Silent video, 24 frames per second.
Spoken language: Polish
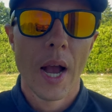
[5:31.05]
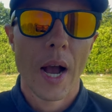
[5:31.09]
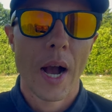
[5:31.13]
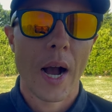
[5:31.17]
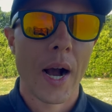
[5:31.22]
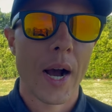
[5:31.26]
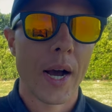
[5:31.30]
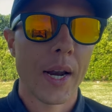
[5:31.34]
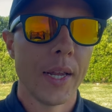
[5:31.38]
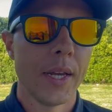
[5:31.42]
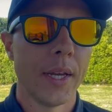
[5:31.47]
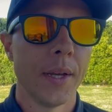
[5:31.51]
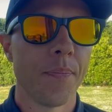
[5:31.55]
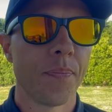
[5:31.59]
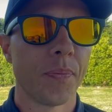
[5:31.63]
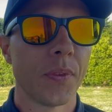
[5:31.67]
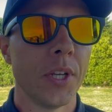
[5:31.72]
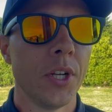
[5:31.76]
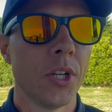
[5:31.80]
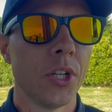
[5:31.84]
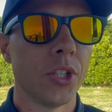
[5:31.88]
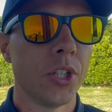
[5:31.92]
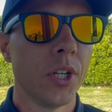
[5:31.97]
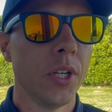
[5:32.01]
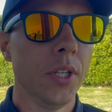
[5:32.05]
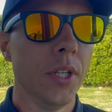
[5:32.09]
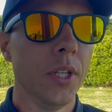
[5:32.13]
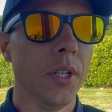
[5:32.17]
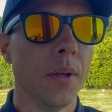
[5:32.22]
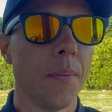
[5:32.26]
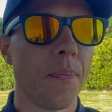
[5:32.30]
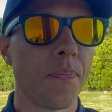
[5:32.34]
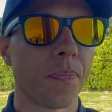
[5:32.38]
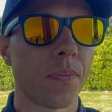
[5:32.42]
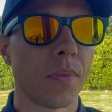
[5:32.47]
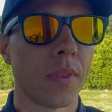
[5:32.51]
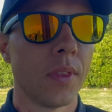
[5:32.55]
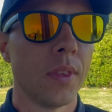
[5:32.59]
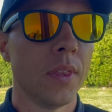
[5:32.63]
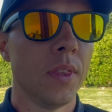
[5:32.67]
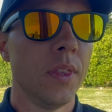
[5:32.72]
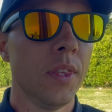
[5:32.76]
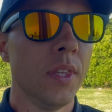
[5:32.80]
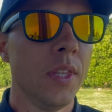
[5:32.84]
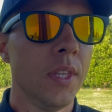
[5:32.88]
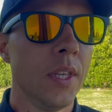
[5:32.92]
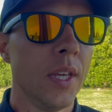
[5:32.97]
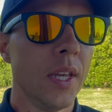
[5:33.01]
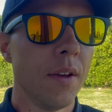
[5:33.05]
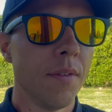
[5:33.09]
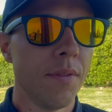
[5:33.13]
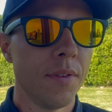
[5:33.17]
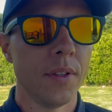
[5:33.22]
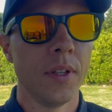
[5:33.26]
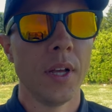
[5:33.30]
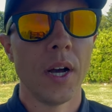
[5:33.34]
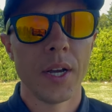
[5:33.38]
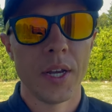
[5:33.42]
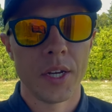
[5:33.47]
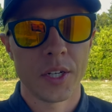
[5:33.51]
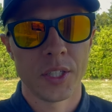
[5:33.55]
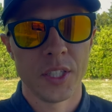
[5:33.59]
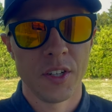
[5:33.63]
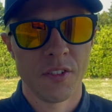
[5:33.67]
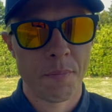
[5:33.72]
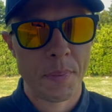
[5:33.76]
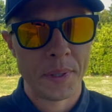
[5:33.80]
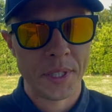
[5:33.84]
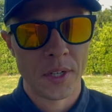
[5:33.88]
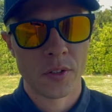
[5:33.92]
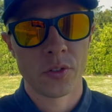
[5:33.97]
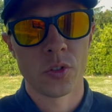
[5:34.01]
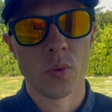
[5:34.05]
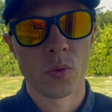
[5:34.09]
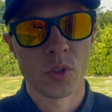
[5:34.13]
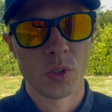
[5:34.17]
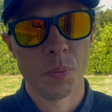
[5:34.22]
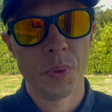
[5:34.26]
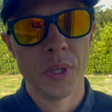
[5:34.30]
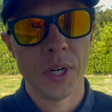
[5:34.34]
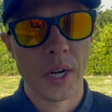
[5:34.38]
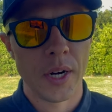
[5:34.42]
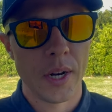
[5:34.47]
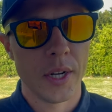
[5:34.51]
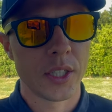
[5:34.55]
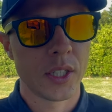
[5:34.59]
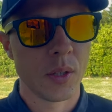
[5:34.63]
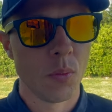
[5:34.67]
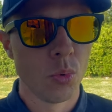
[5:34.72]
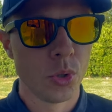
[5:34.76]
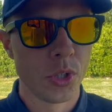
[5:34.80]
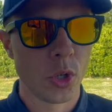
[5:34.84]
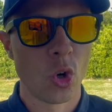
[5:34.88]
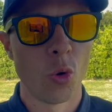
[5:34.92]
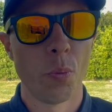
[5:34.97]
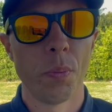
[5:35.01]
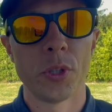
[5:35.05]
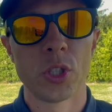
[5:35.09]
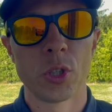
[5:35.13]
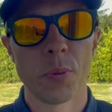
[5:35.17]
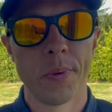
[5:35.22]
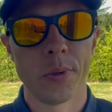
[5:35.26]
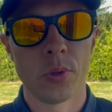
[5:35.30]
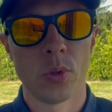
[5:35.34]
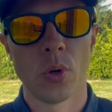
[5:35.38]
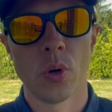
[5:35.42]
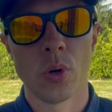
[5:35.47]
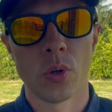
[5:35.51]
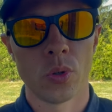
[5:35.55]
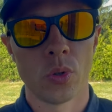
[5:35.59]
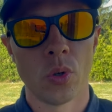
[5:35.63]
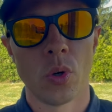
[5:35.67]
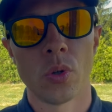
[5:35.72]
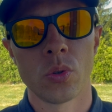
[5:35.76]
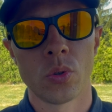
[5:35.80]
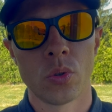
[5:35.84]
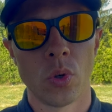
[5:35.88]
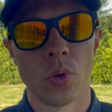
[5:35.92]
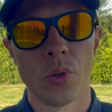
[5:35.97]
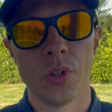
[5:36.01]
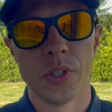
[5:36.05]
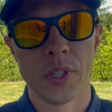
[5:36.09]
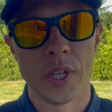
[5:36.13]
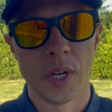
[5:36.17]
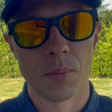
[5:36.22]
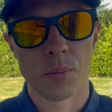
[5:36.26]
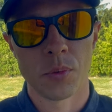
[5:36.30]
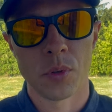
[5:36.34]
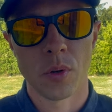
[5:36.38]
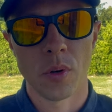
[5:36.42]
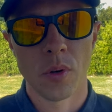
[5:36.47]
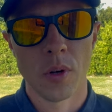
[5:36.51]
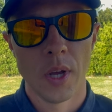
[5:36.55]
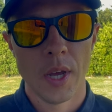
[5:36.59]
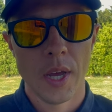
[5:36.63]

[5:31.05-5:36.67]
ale jeżeli nie wydajesz, nie wpadasz w tą spiralę, że muszę kupić sobie to, to, to i tamto,